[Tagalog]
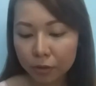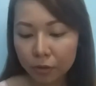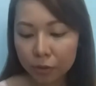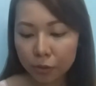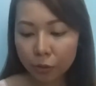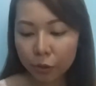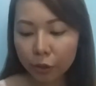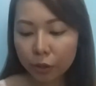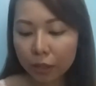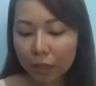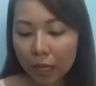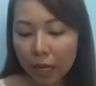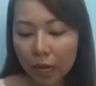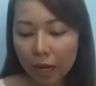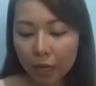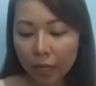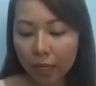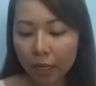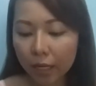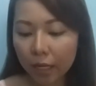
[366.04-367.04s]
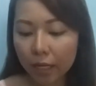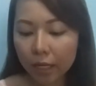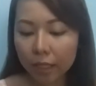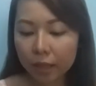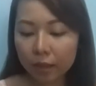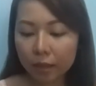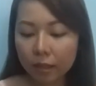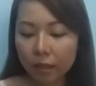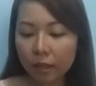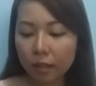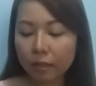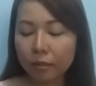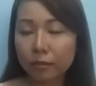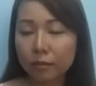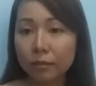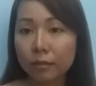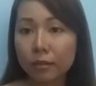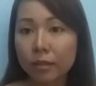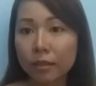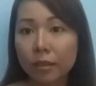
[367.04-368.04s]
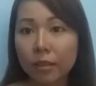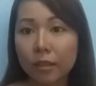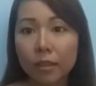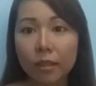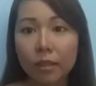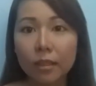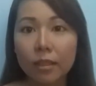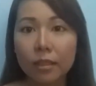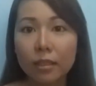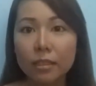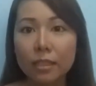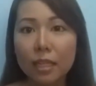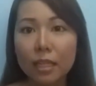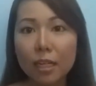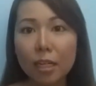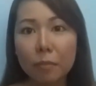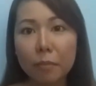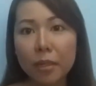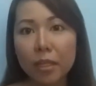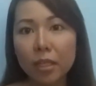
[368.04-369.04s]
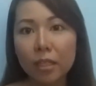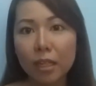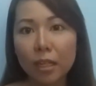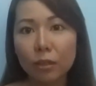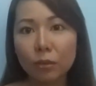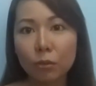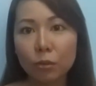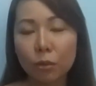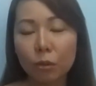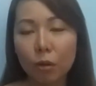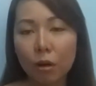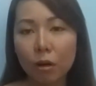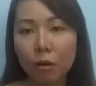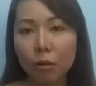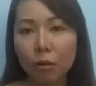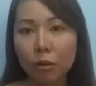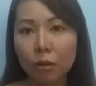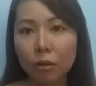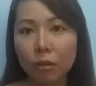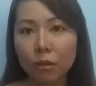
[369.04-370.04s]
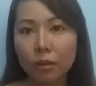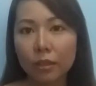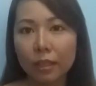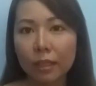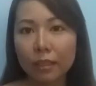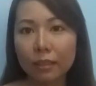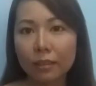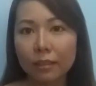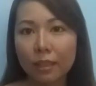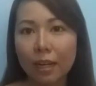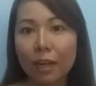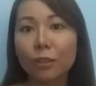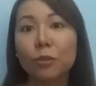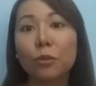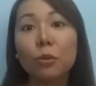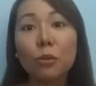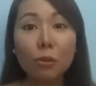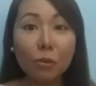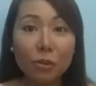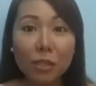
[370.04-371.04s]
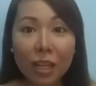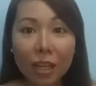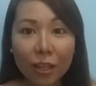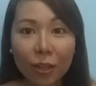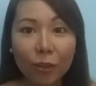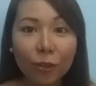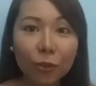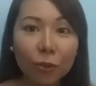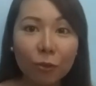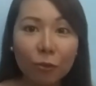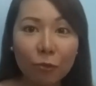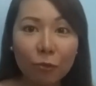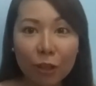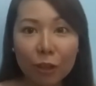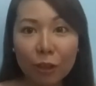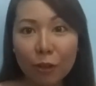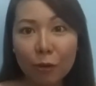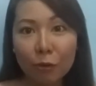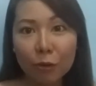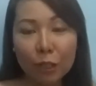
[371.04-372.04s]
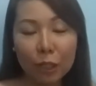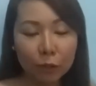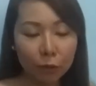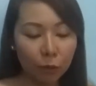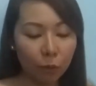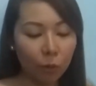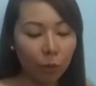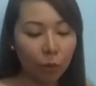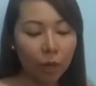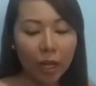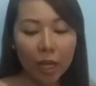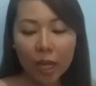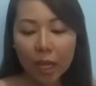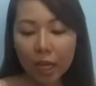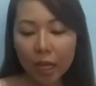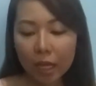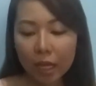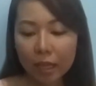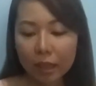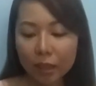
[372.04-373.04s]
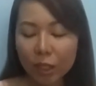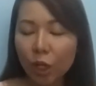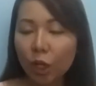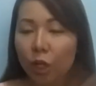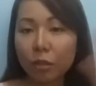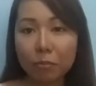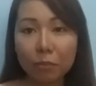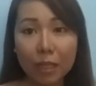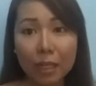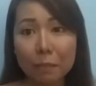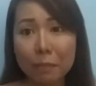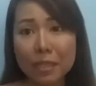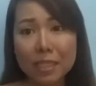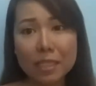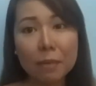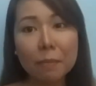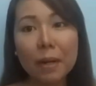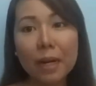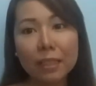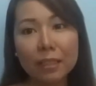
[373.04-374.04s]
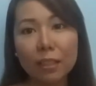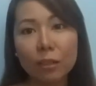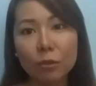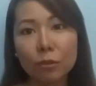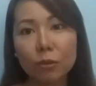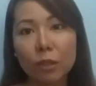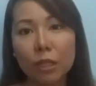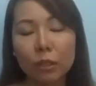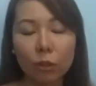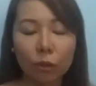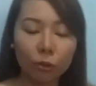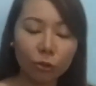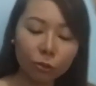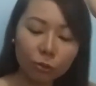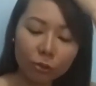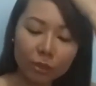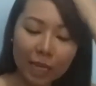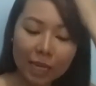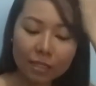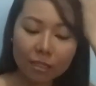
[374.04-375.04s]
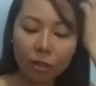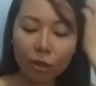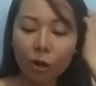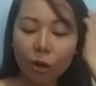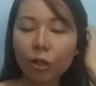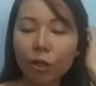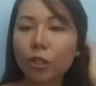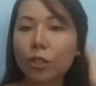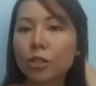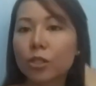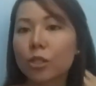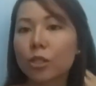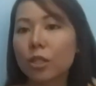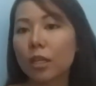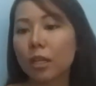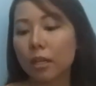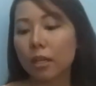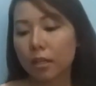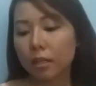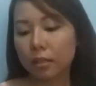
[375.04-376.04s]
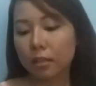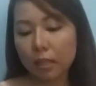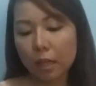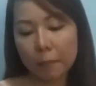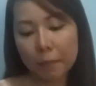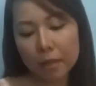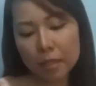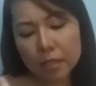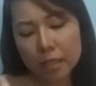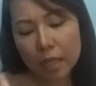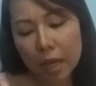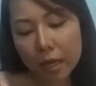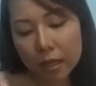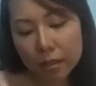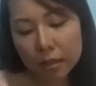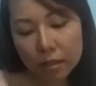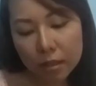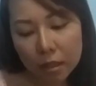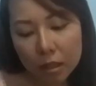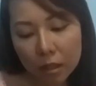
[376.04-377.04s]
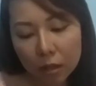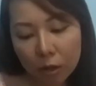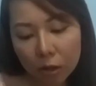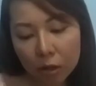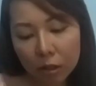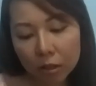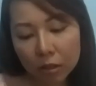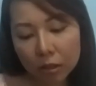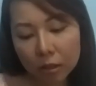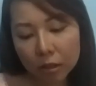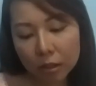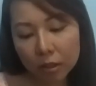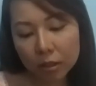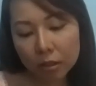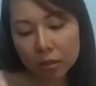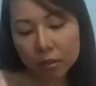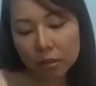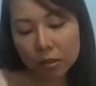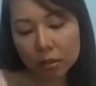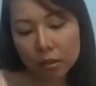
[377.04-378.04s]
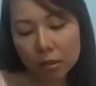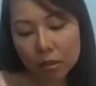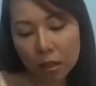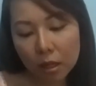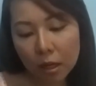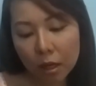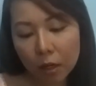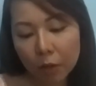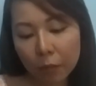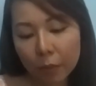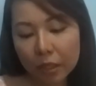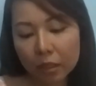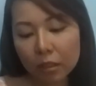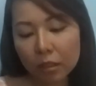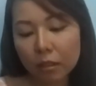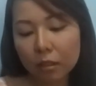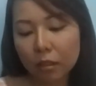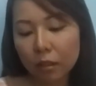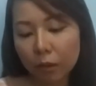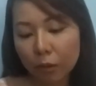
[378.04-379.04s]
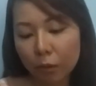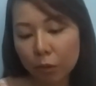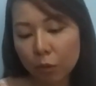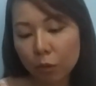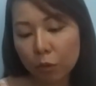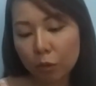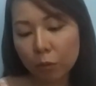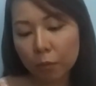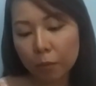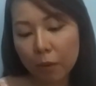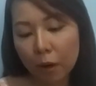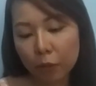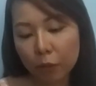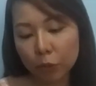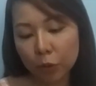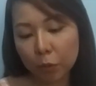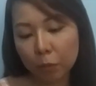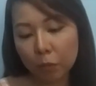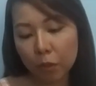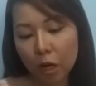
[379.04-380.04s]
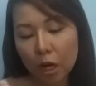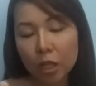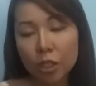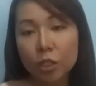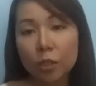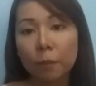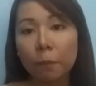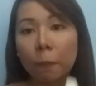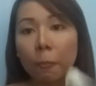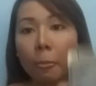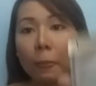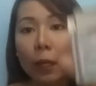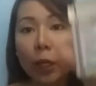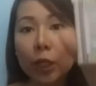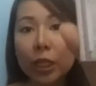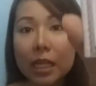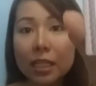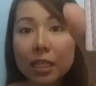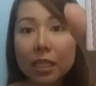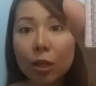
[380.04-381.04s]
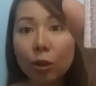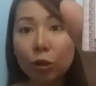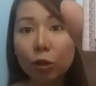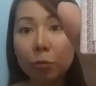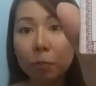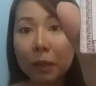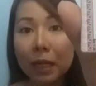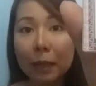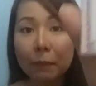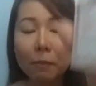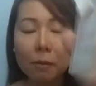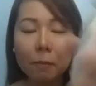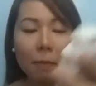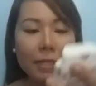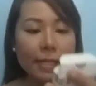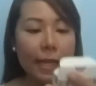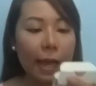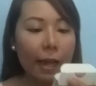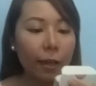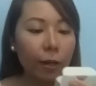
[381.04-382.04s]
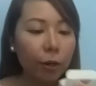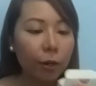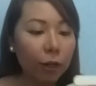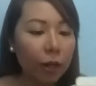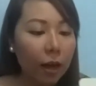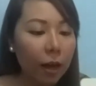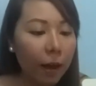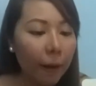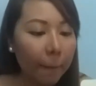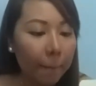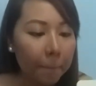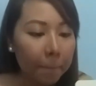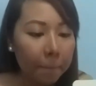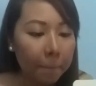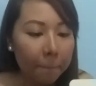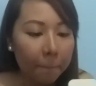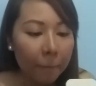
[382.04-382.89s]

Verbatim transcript: So, yun lang. And, uh, sana may naitulong ako at nakatulong sa inyo tong video na to. And, yun. Mag basta maganda tong ano, tong Sassy Colors. Tama. Sassy Colors uh, Rated Glow Powder Brush. Yung nasa likod pala, babasahin ko lang.